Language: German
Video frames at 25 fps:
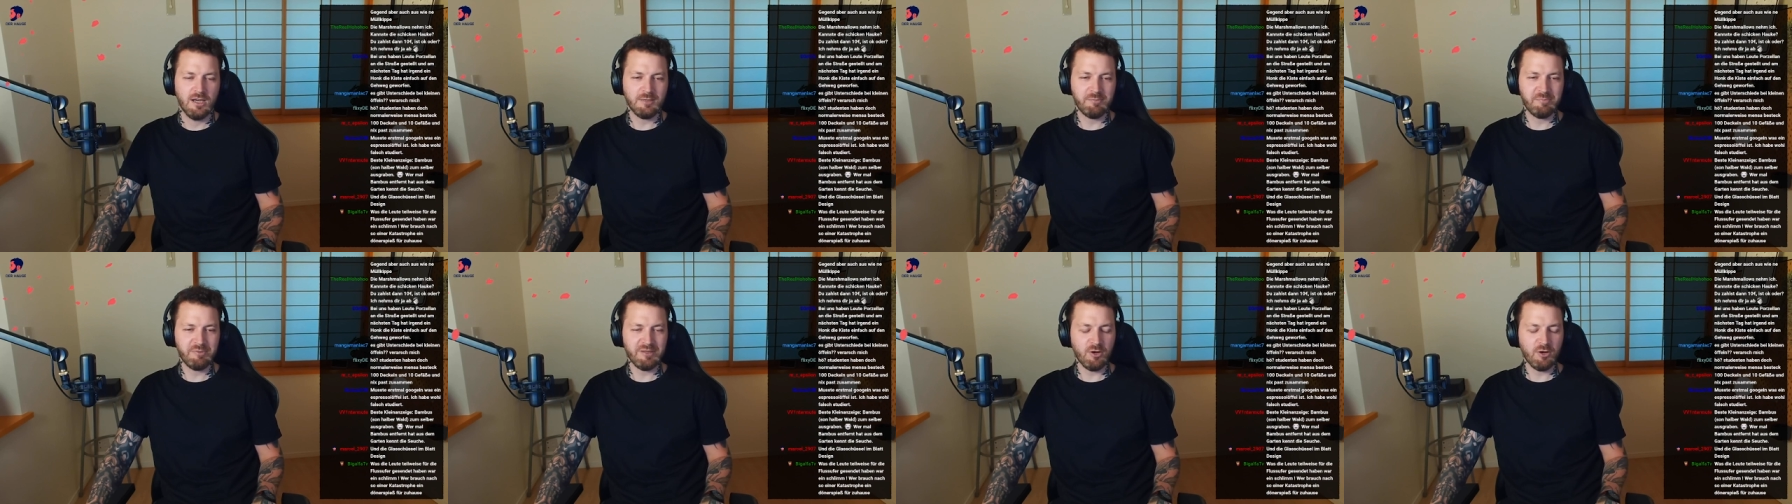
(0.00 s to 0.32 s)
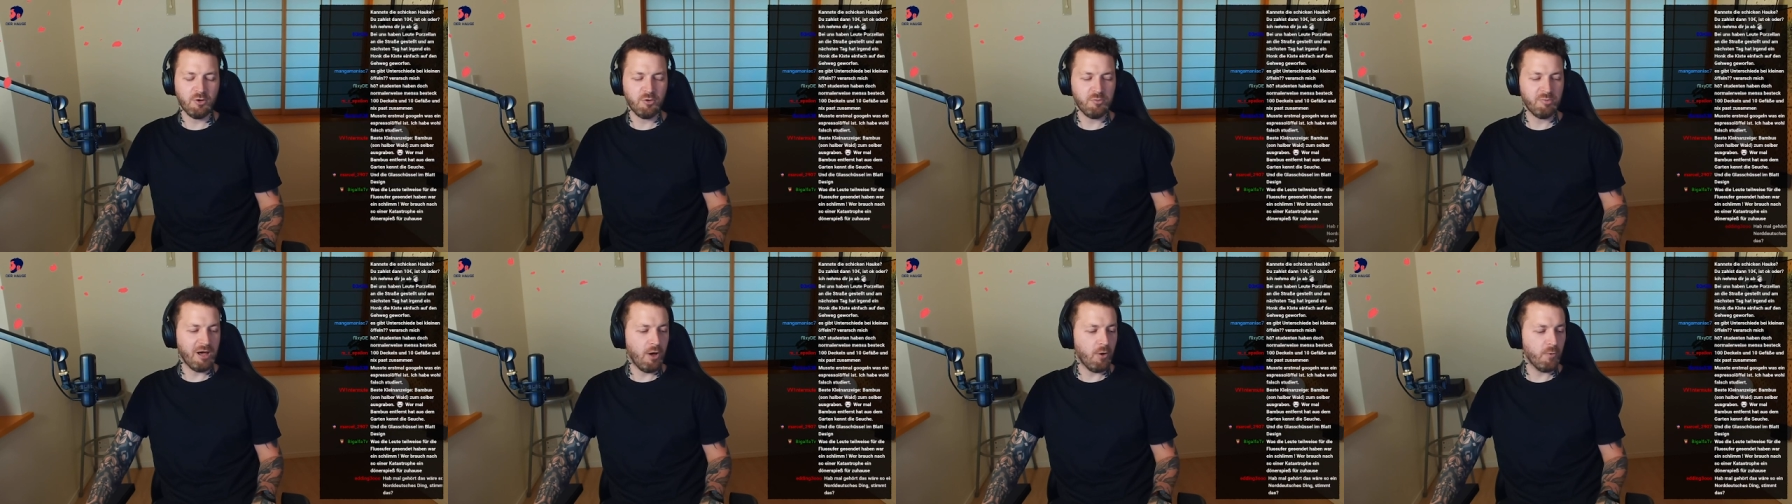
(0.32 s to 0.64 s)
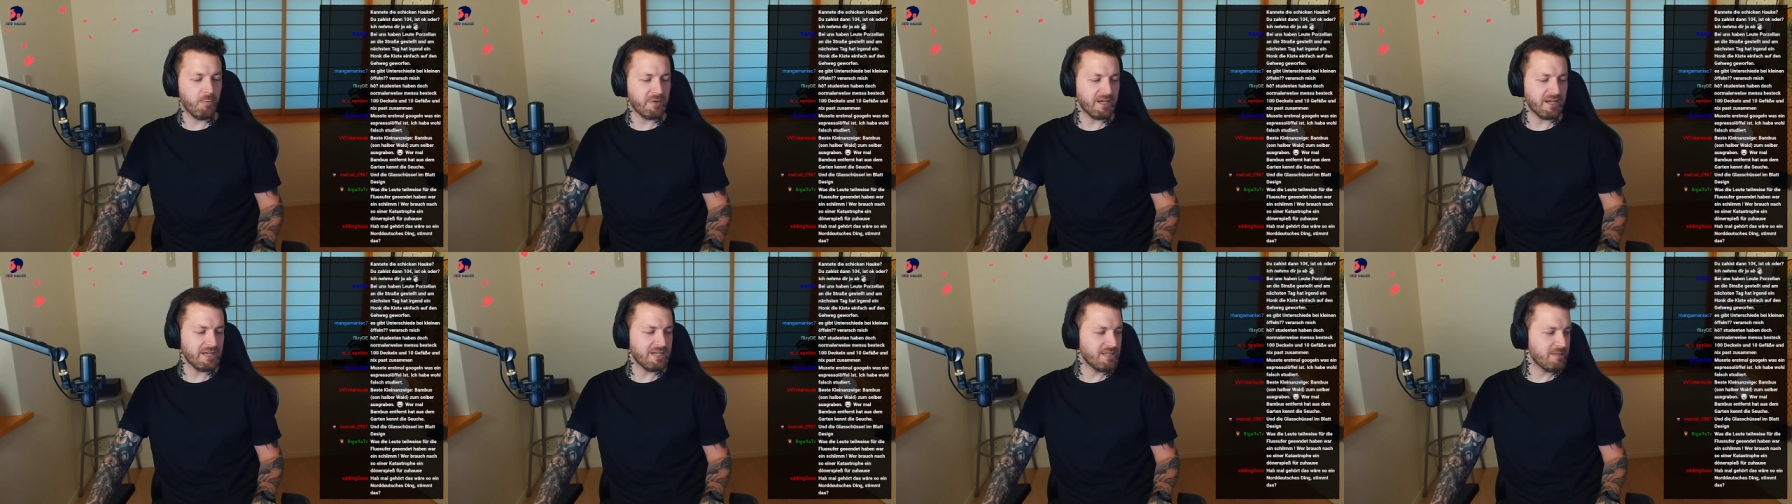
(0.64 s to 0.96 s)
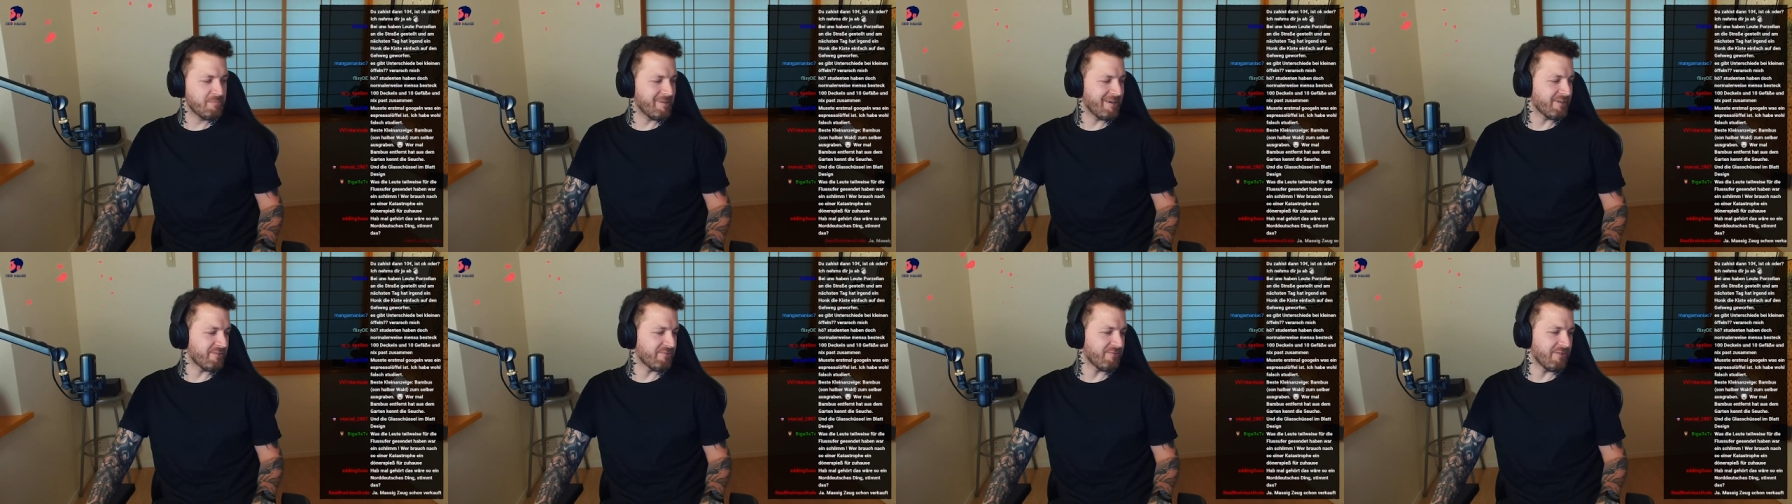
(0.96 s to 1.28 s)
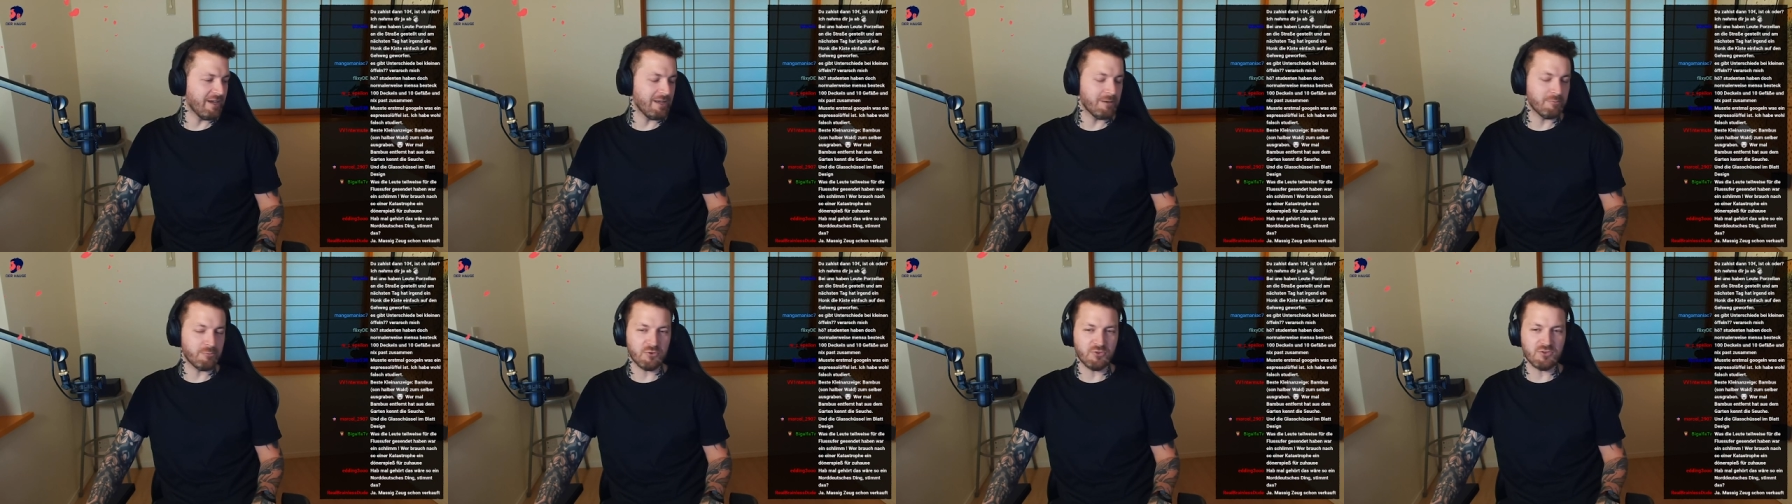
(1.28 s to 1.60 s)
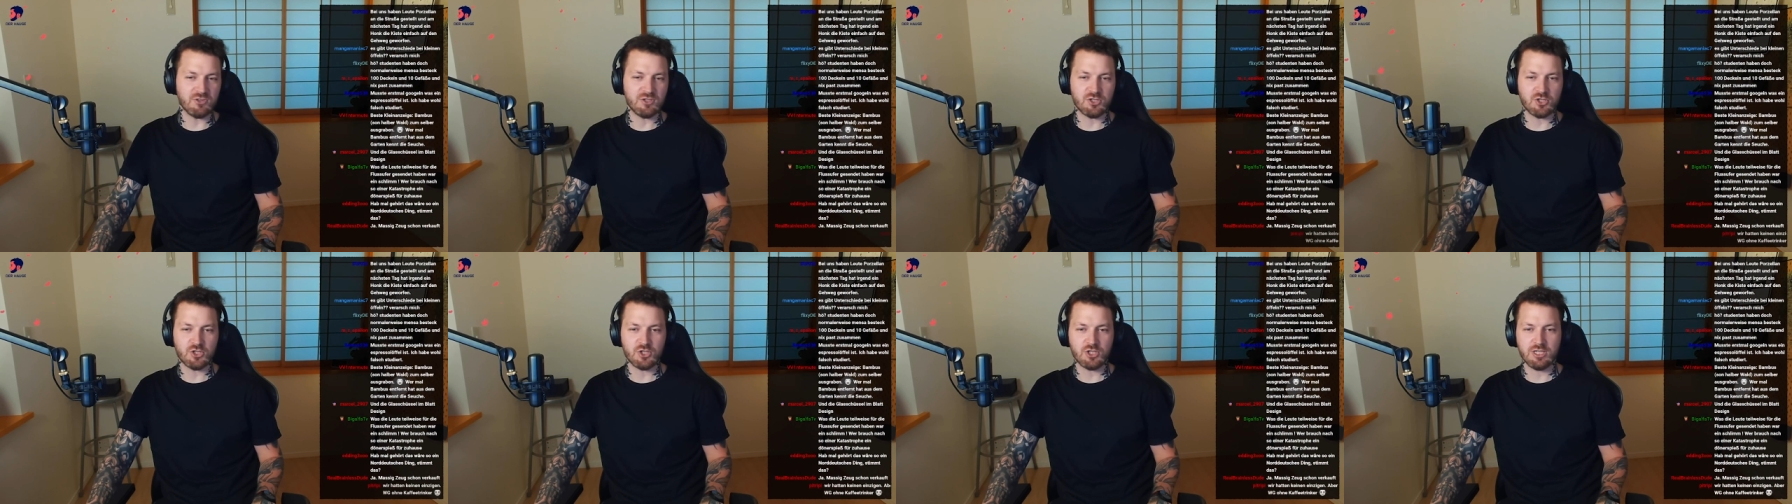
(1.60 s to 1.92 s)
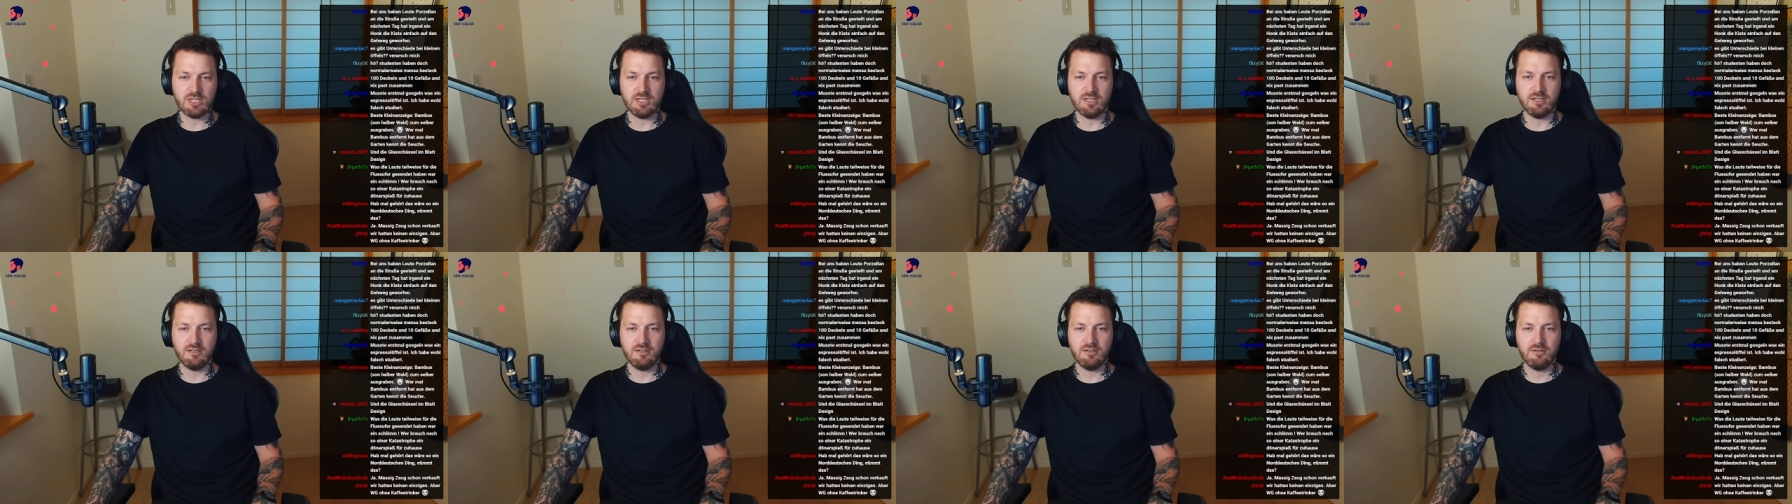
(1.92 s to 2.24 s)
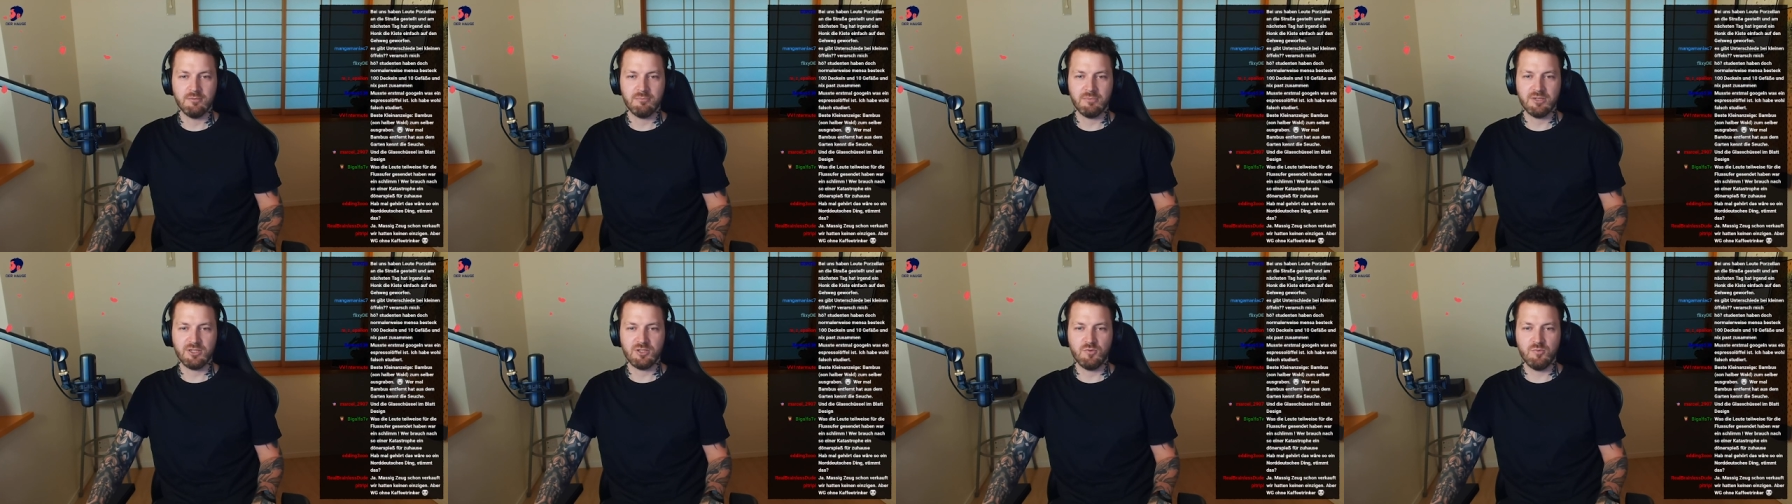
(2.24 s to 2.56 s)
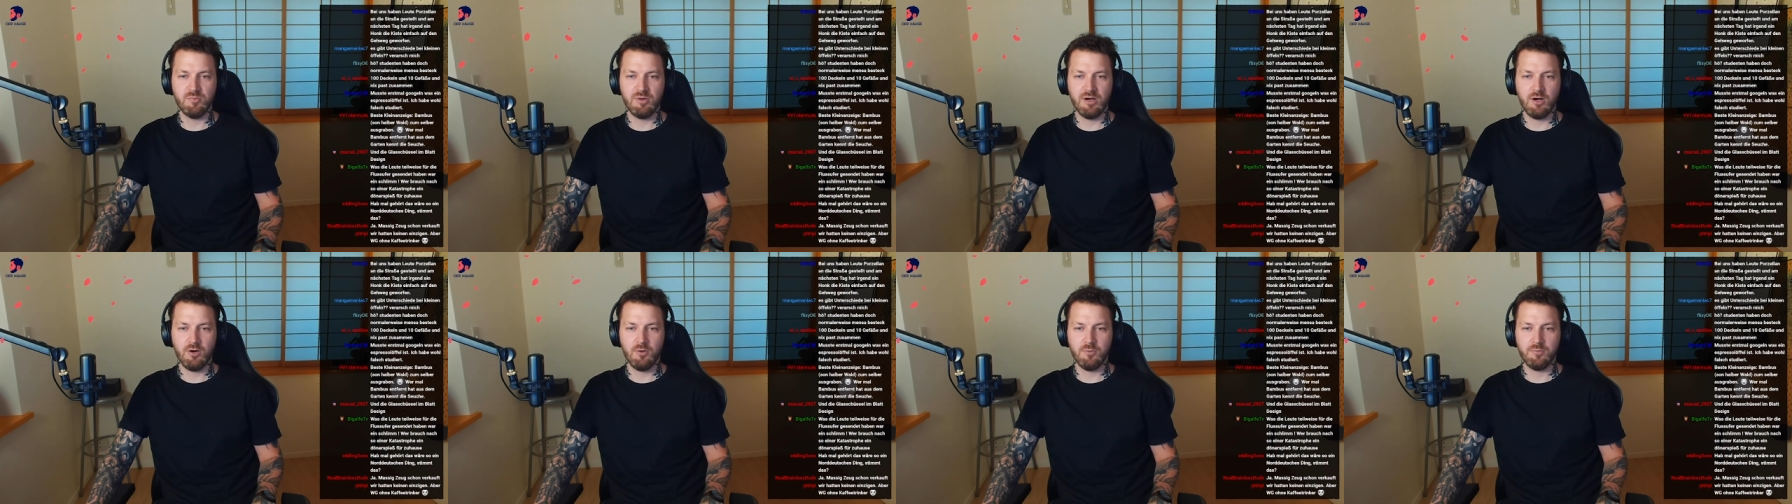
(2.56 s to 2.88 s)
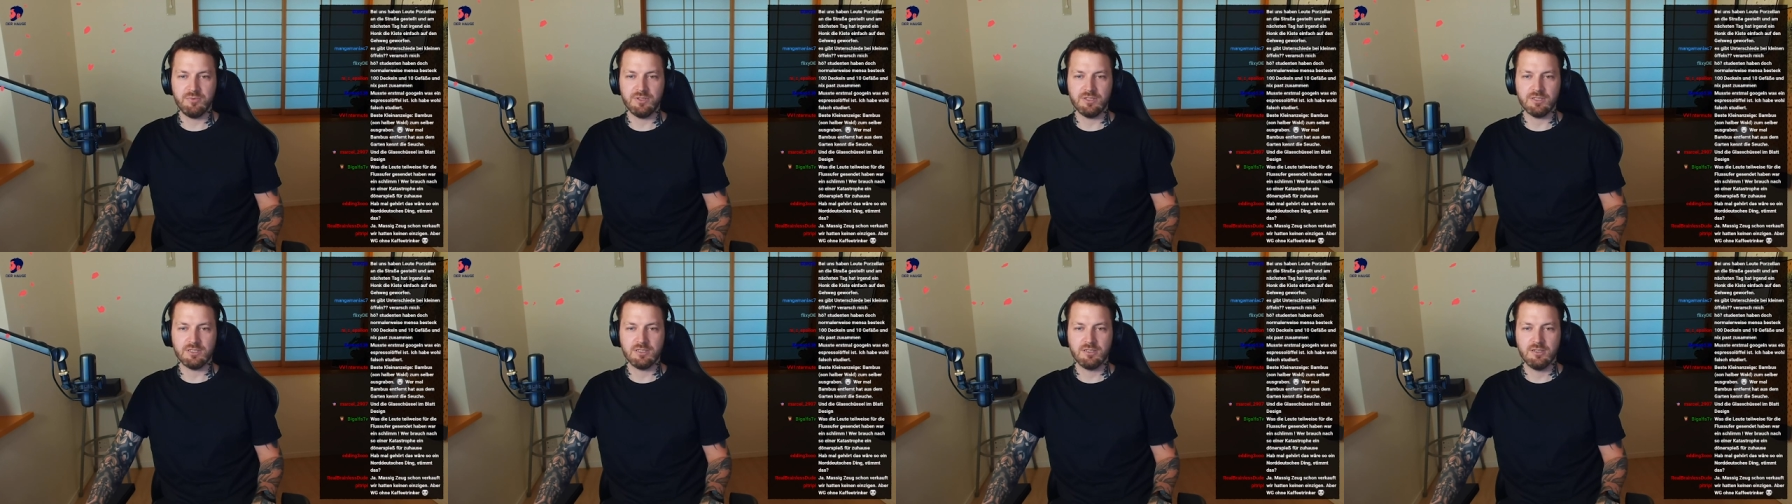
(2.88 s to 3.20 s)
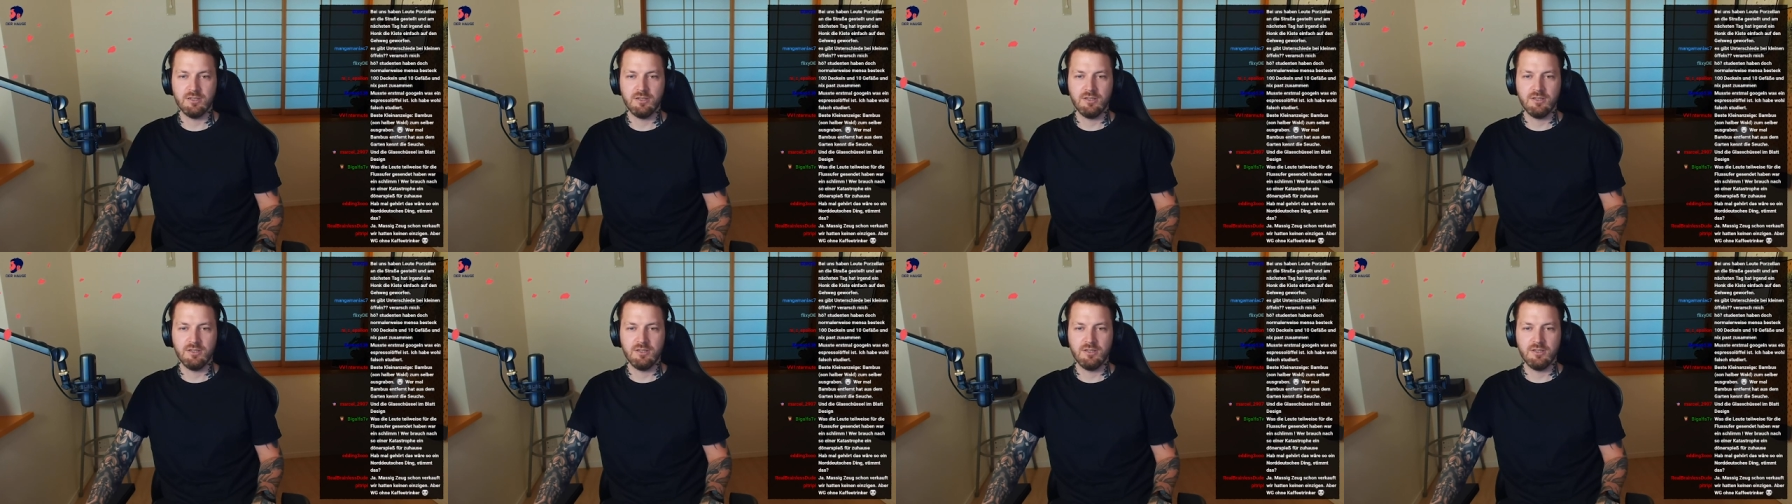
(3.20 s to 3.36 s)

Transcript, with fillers: Ich bin ja auch überhaupt kein eBay-Fan, muss ich gestehen. Mach ich überhaupt